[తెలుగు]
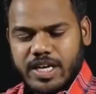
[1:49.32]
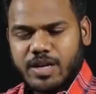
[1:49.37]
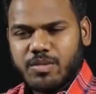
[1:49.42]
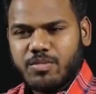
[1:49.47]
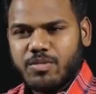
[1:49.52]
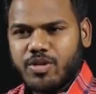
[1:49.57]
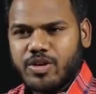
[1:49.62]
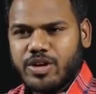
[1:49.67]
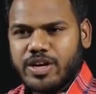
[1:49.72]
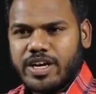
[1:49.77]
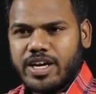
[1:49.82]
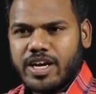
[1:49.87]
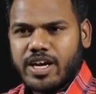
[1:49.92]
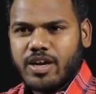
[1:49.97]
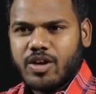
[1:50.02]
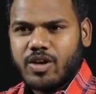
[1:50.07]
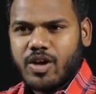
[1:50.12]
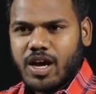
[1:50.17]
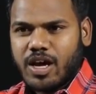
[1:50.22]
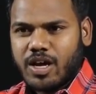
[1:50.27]
జగన్మోహన్ రెడ్డి
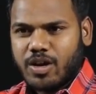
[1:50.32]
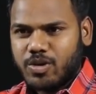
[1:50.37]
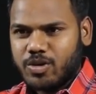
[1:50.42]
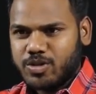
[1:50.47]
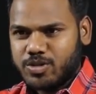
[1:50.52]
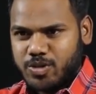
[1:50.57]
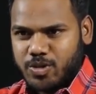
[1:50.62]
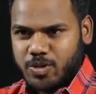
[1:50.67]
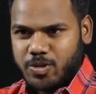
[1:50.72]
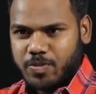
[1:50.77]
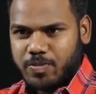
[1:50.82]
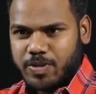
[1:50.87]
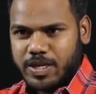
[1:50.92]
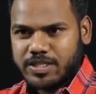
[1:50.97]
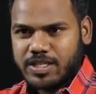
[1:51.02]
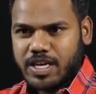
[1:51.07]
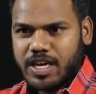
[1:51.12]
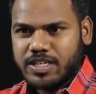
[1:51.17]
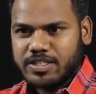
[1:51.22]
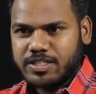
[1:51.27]
గారు ఆ రోజు
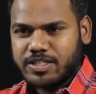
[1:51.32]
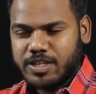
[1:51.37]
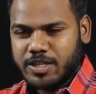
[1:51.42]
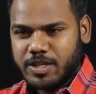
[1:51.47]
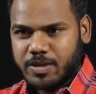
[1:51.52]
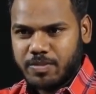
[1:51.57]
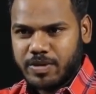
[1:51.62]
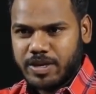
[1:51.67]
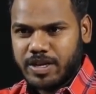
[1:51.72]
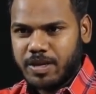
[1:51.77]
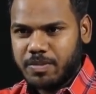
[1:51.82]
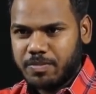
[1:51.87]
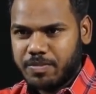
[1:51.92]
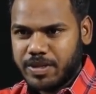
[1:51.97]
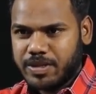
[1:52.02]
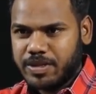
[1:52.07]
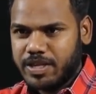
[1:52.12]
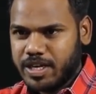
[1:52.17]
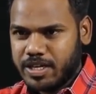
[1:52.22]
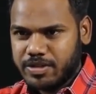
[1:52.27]
ప్రచారం సందర్భంగా
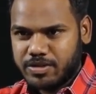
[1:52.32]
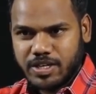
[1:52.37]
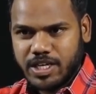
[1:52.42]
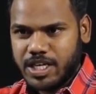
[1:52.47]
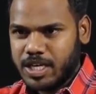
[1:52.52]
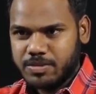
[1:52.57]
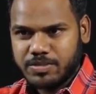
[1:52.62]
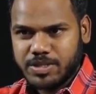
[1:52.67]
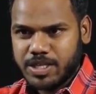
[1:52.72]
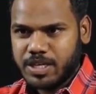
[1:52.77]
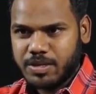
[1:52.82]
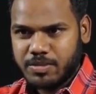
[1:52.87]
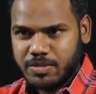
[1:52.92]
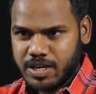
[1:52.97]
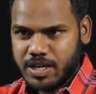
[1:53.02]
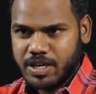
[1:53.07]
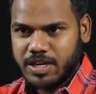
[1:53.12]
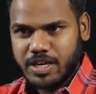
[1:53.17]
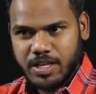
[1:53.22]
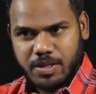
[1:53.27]
పెద్ద ఎత్తున ఈ అంశాన్ని
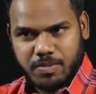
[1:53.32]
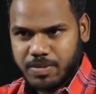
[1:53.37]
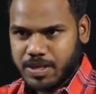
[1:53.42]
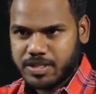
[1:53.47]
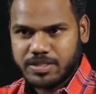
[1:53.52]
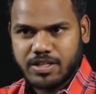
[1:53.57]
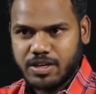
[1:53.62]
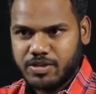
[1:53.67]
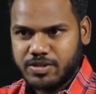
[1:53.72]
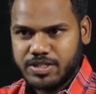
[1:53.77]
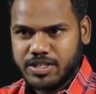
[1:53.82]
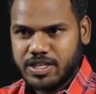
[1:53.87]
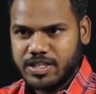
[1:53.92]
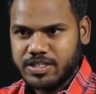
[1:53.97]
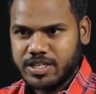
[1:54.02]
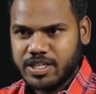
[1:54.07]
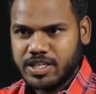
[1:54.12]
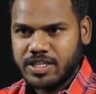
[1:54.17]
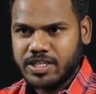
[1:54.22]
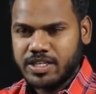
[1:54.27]
మీరు అన్నది
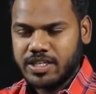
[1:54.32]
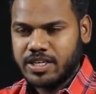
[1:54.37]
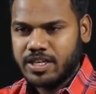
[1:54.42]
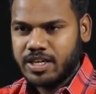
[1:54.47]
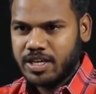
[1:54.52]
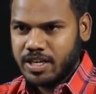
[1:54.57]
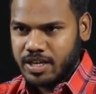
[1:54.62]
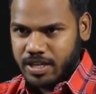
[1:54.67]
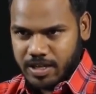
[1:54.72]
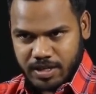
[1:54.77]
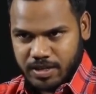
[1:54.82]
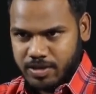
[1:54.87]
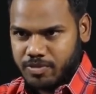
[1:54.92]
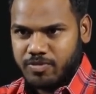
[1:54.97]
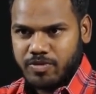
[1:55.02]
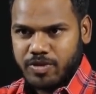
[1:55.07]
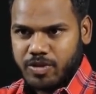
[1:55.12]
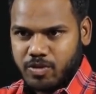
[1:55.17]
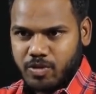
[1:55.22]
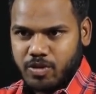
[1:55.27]
ప్రస్తావించడం జరిగింది
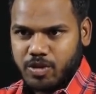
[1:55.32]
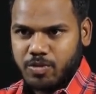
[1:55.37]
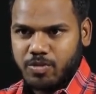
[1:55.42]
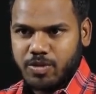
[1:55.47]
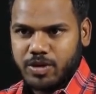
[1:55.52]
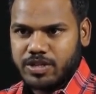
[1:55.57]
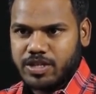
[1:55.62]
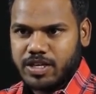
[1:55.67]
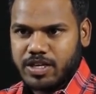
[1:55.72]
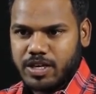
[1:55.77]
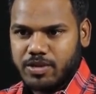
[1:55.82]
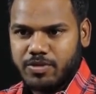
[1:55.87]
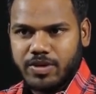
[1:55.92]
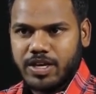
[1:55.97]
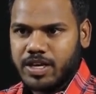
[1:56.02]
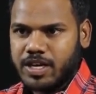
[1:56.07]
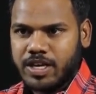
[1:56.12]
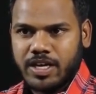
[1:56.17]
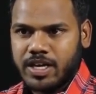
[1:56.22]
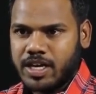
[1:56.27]
కుటపూరితంగా
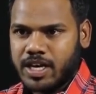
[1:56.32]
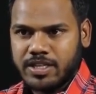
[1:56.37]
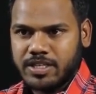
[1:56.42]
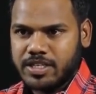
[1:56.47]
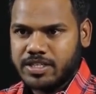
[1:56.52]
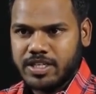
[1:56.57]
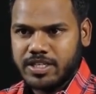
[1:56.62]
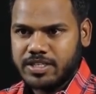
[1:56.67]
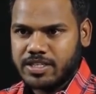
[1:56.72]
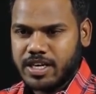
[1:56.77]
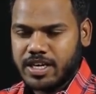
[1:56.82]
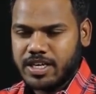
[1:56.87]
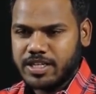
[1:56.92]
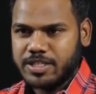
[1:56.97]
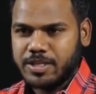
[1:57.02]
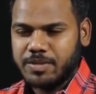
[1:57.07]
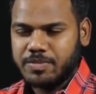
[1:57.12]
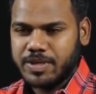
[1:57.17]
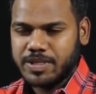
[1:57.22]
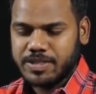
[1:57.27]
వీరిని హత్య
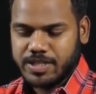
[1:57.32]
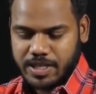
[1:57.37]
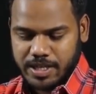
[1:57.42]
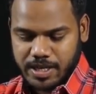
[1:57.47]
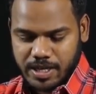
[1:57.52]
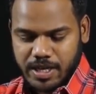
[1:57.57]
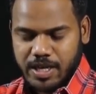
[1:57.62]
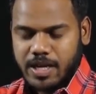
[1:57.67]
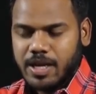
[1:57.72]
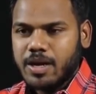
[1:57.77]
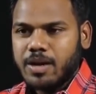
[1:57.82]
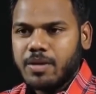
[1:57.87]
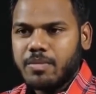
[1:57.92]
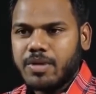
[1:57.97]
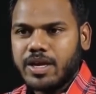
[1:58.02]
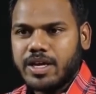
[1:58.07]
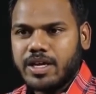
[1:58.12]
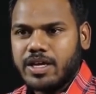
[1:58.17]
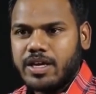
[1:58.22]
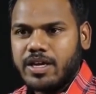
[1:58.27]
చేశారని చెప్పేసి
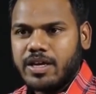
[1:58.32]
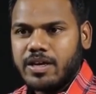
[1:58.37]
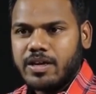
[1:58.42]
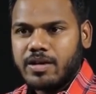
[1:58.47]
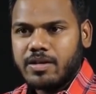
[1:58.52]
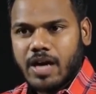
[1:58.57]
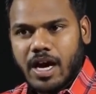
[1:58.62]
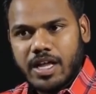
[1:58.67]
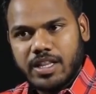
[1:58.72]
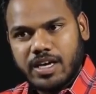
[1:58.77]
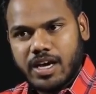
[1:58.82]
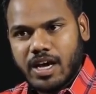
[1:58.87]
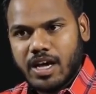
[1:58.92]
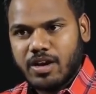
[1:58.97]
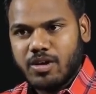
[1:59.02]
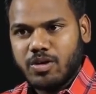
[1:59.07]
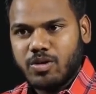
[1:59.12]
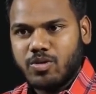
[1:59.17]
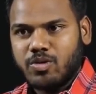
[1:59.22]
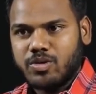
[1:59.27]
మరి
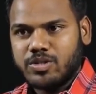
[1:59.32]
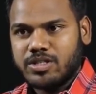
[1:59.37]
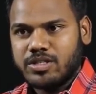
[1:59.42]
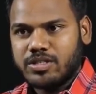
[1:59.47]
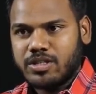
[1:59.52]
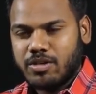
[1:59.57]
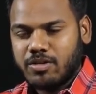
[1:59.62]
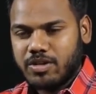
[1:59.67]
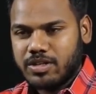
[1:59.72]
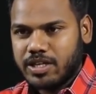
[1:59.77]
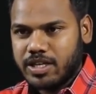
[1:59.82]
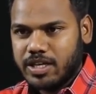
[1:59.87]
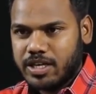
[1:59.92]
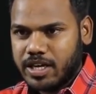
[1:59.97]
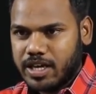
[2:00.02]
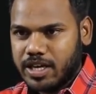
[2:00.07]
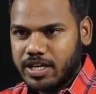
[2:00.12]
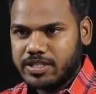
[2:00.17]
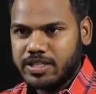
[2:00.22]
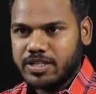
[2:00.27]
అధికారంలోకి వచ్చిన తర్వాత ఈ
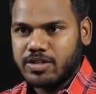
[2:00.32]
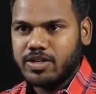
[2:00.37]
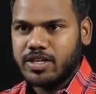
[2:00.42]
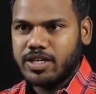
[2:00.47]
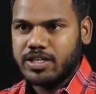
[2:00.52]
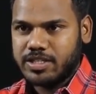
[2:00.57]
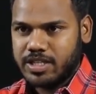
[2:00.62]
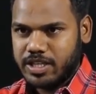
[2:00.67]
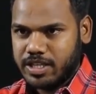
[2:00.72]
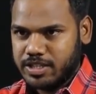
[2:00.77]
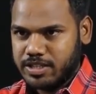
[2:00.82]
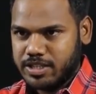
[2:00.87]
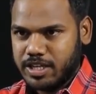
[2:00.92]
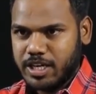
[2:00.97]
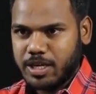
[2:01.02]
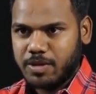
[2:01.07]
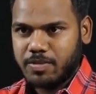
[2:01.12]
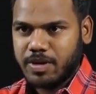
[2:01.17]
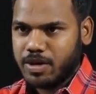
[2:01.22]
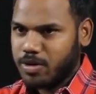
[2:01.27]
కేసు ఎందుకని
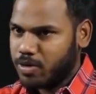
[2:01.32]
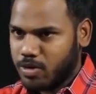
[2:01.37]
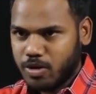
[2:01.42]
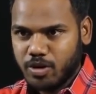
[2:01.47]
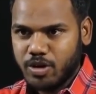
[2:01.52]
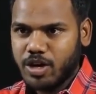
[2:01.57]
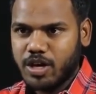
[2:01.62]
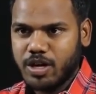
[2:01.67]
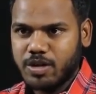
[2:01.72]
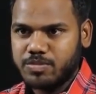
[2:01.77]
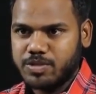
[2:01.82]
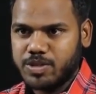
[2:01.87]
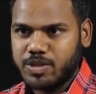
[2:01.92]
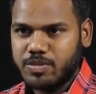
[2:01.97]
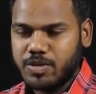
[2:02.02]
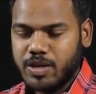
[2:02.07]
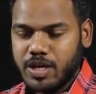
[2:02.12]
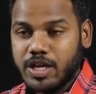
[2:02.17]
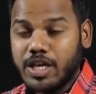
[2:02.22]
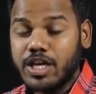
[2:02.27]
ఛేదించలేకపోయారు రెండో
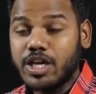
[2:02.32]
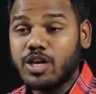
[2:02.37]
అంశం